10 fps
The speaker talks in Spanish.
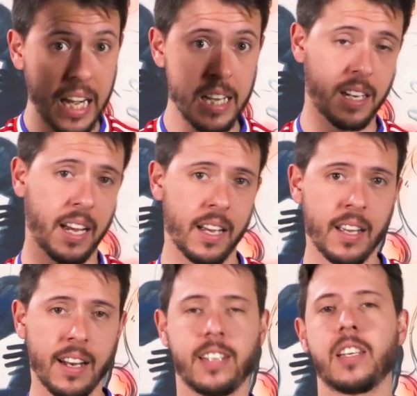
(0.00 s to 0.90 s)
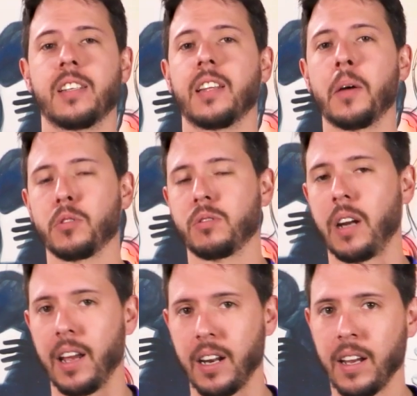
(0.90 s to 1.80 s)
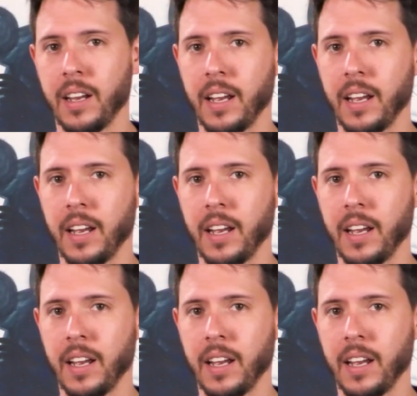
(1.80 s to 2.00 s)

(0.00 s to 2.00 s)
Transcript: crezca, necesitamos traer